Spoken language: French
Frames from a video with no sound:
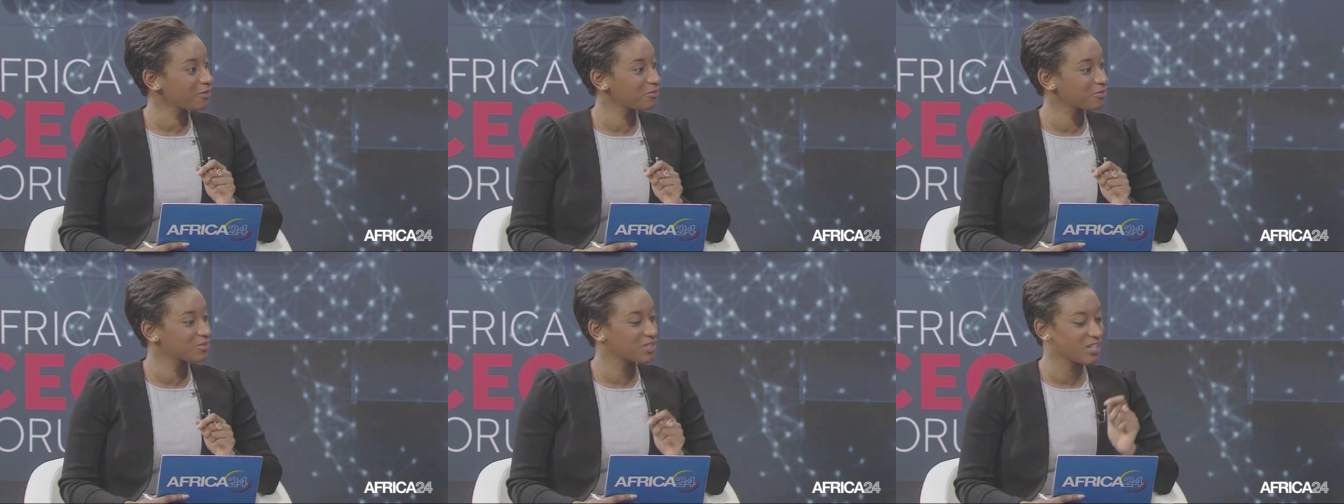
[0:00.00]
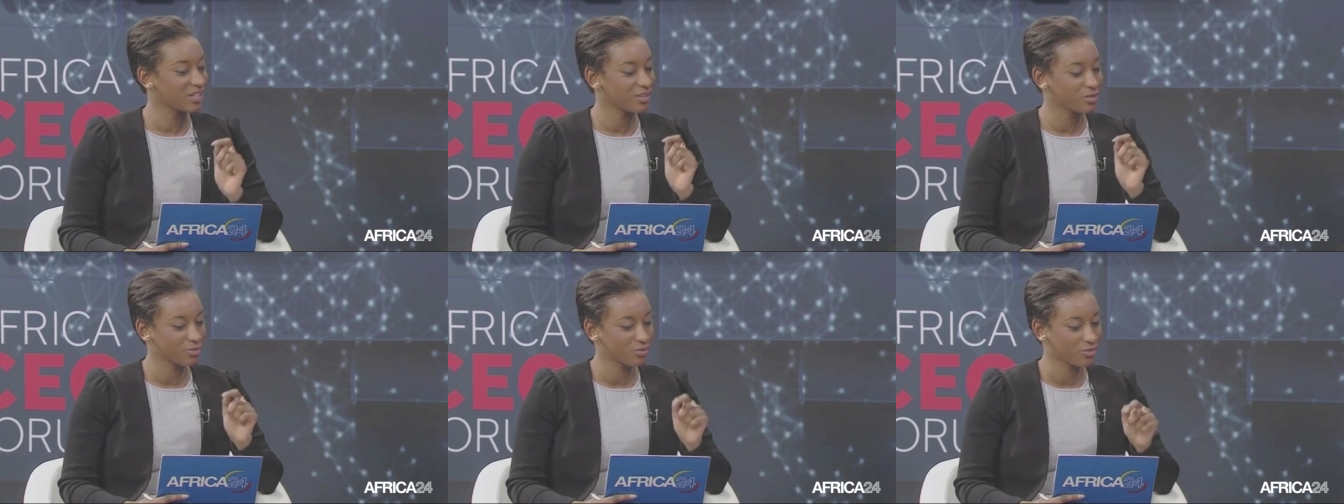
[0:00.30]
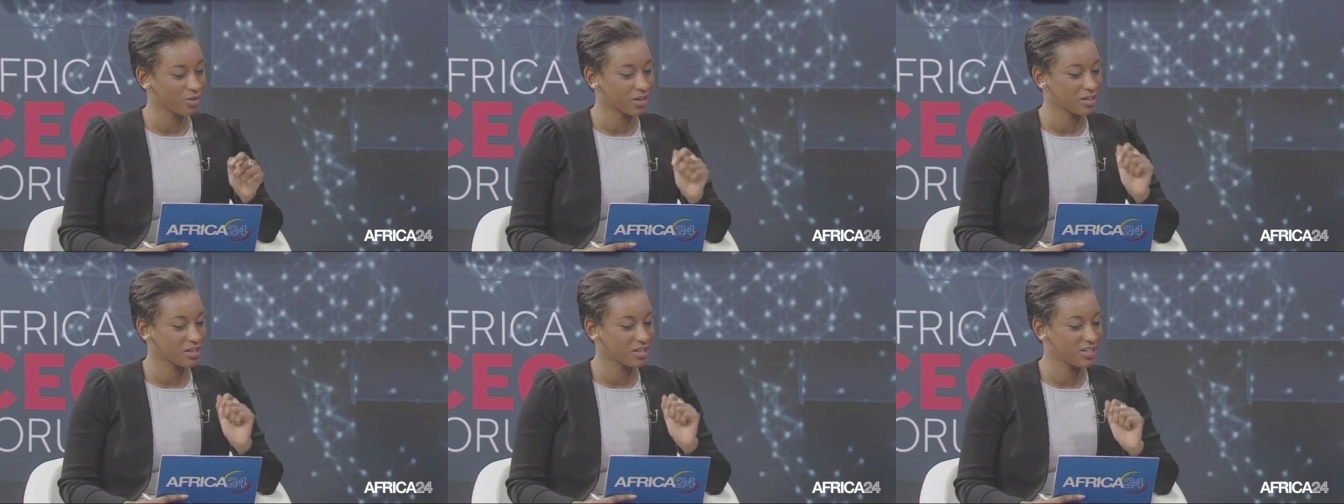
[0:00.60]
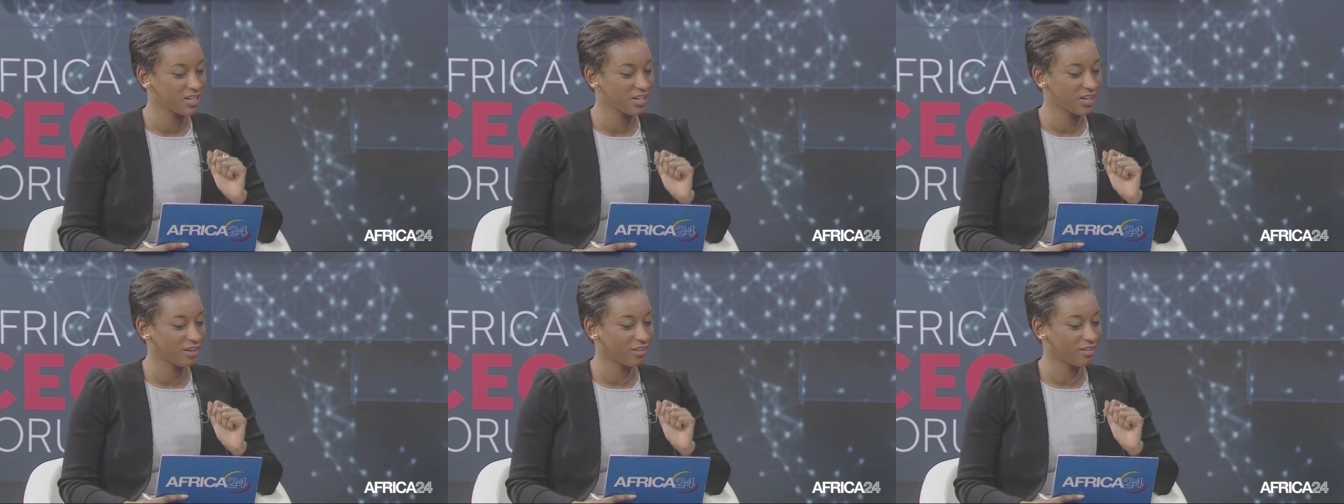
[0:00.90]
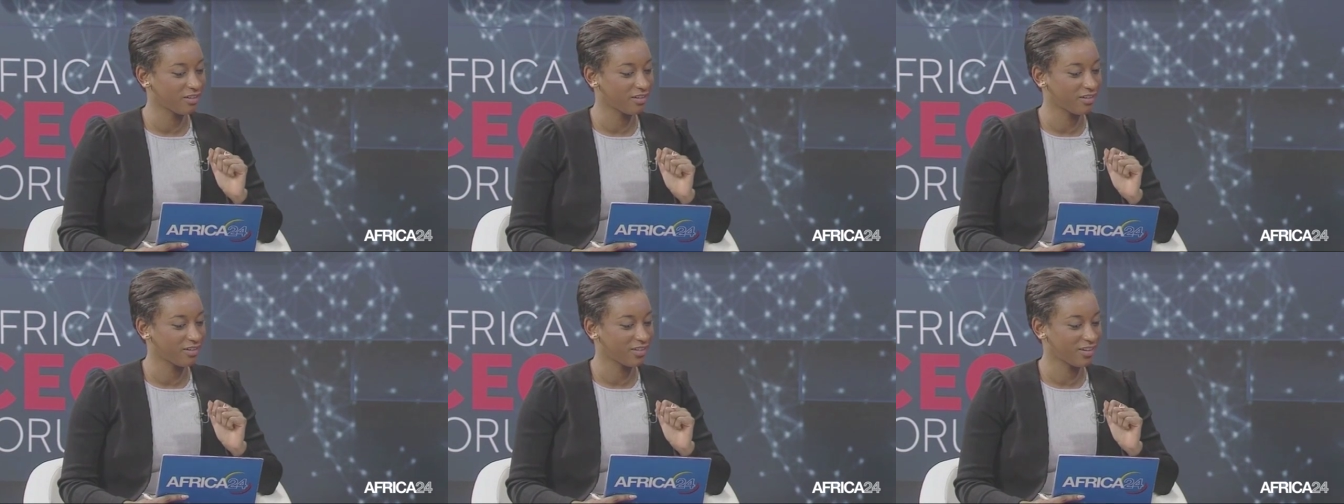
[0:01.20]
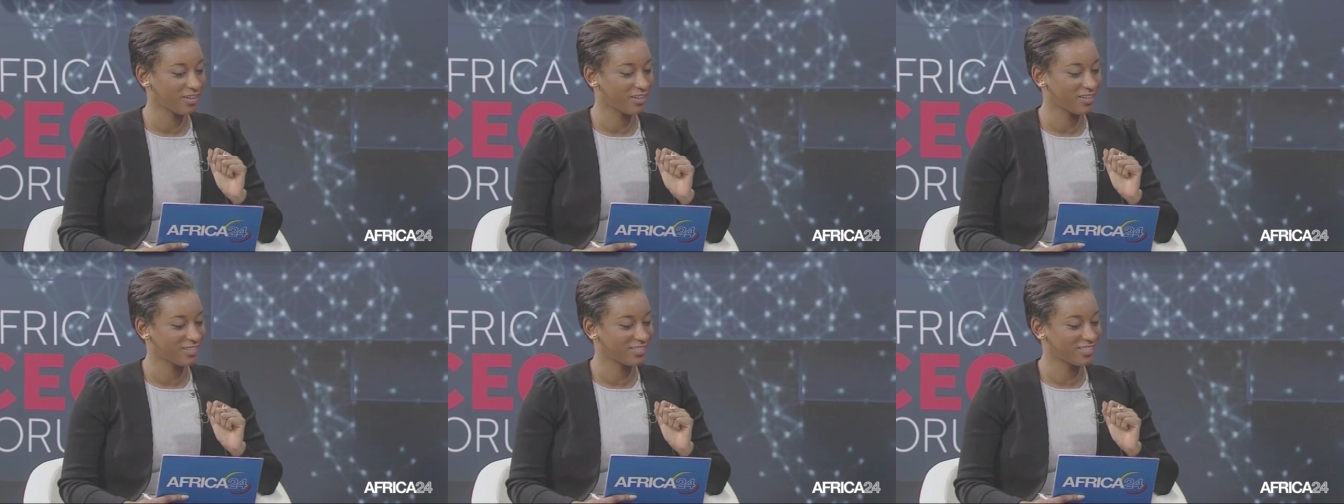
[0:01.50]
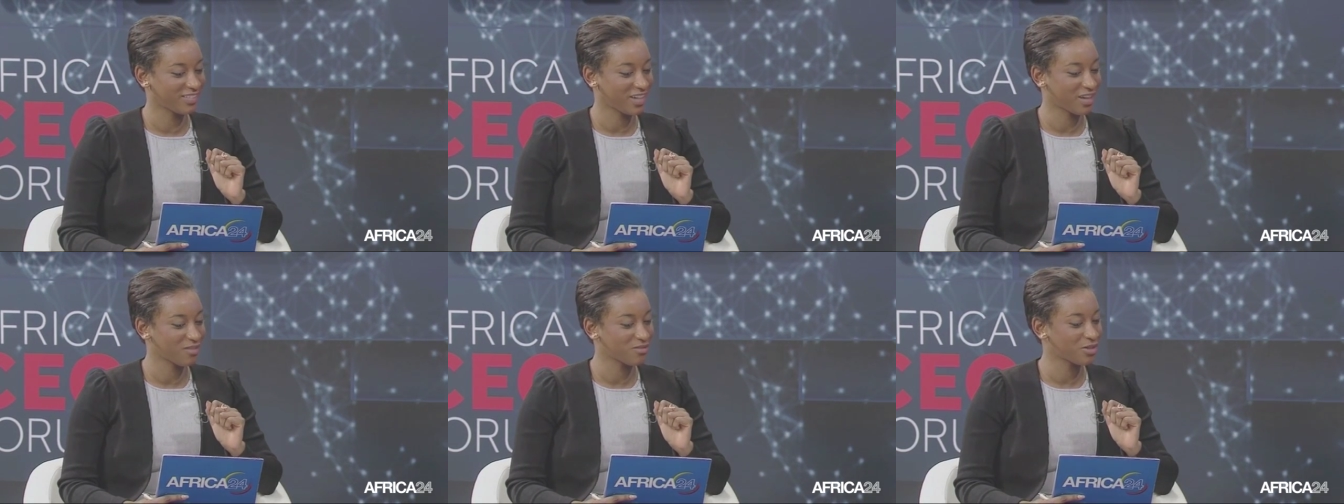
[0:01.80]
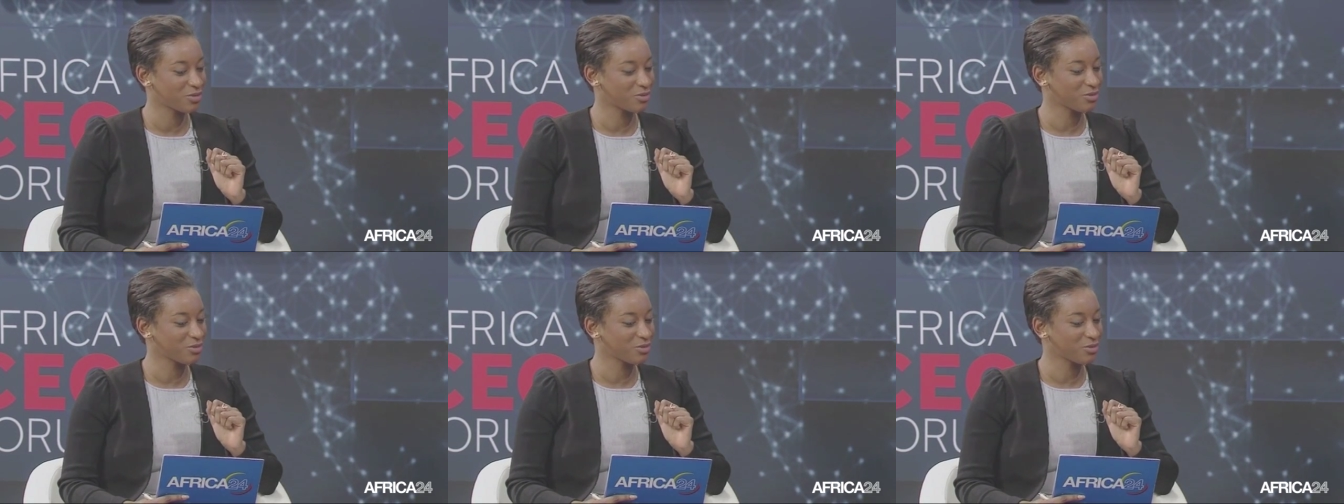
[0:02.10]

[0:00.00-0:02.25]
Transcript: Vous allez devoir les lire euh, à voix